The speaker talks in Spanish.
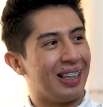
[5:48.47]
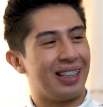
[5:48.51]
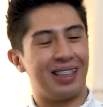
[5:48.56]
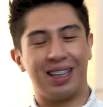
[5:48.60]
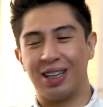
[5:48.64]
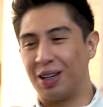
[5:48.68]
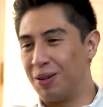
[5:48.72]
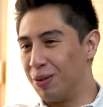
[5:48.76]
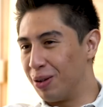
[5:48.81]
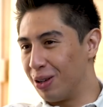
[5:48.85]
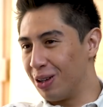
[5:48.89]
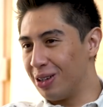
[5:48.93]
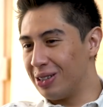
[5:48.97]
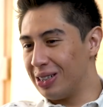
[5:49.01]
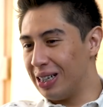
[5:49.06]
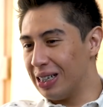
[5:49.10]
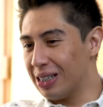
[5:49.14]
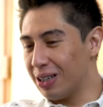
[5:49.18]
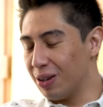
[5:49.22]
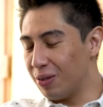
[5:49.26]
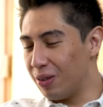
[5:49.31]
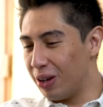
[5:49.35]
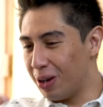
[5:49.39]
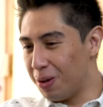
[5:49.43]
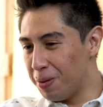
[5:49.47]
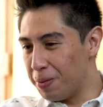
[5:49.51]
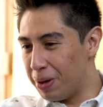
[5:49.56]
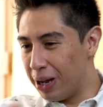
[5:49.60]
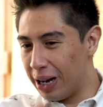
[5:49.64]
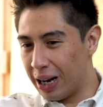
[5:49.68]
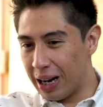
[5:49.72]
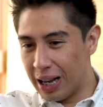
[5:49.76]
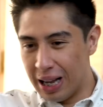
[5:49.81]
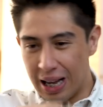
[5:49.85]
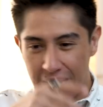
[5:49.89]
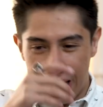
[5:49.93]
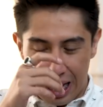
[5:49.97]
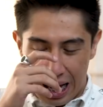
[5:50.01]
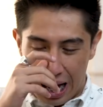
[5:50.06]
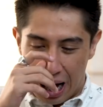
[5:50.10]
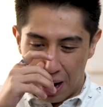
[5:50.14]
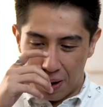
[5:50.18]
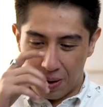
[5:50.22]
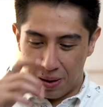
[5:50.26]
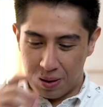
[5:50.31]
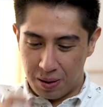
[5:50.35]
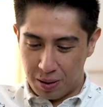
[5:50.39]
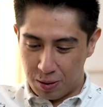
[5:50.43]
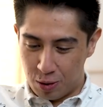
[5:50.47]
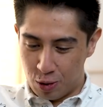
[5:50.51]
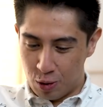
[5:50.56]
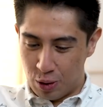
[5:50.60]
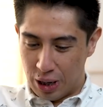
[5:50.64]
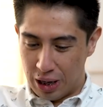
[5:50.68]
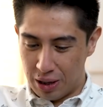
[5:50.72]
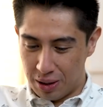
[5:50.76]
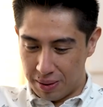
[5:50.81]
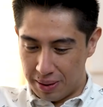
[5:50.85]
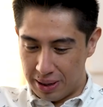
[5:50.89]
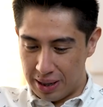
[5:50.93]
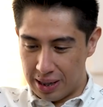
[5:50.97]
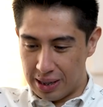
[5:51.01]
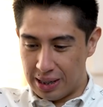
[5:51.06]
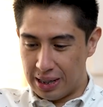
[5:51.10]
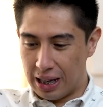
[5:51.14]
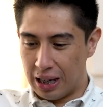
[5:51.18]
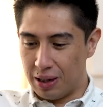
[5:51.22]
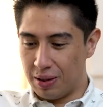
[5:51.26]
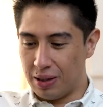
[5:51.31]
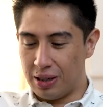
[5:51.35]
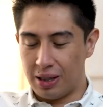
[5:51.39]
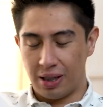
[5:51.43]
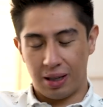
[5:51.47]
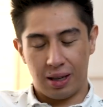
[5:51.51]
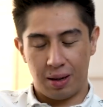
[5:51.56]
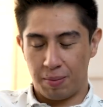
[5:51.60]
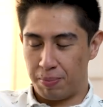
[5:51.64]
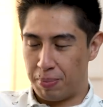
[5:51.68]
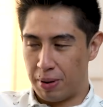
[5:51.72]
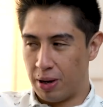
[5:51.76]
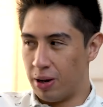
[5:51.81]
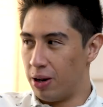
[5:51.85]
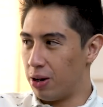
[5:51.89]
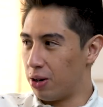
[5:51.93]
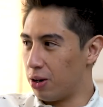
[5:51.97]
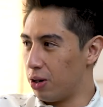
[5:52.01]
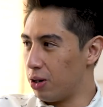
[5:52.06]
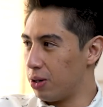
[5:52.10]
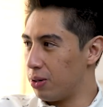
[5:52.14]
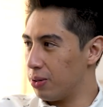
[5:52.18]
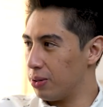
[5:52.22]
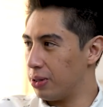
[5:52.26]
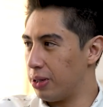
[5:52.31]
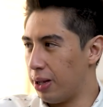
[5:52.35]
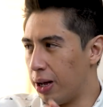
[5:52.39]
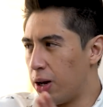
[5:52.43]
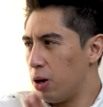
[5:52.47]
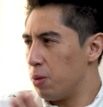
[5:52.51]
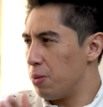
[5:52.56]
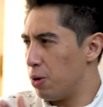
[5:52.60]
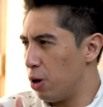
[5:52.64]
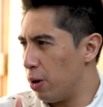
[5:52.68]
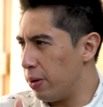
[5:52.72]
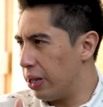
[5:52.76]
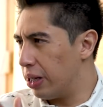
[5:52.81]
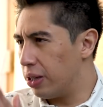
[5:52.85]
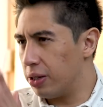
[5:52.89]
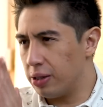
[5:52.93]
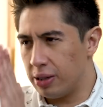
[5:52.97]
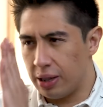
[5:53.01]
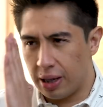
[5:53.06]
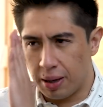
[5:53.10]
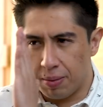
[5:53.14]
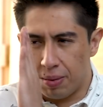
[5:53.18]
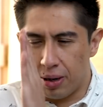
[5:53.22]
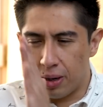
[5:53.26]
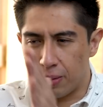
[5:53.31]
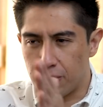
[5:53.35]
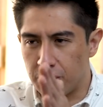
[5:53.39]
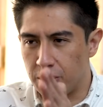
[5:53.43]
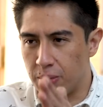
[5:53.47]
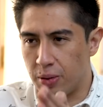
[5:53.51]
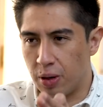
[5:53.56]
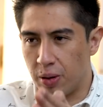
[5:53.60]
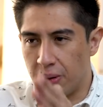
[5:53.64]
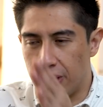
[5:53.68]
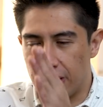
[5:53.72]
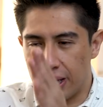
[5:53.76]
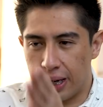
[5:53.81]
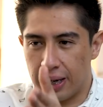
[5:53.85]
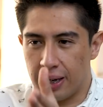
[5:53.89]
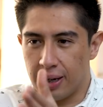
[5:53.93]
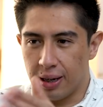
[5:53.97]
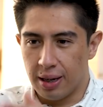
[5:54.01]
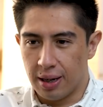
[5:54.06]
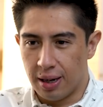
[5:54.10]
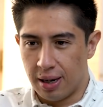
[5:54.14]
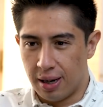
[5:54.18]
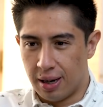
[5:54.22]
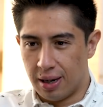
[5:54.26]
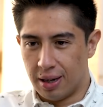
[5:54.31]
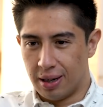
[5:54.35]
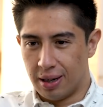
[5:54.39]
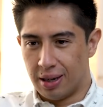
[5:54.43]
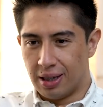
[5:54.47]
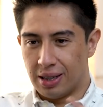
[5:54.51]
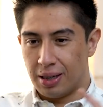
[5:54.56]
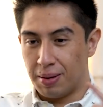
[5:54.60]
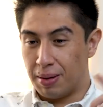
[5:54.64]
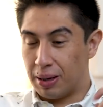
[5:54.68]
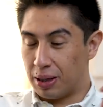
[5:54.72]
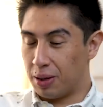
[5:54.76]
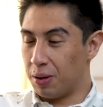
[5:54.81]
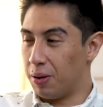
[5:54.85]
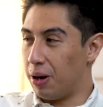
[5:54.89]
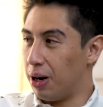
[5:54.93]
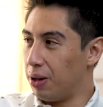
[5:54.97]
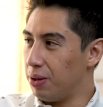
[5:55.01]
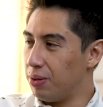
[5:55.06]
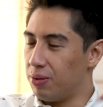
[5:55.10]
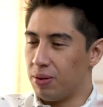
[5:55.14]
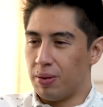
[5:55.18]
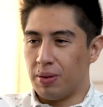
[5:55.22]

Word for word: hace como dos días que fui a comer a un, lugar donde venden sándwich, pero error. Estaba con mi novia, entonces dije, bueno, pues mi novia ya. Se me atoró algo y fue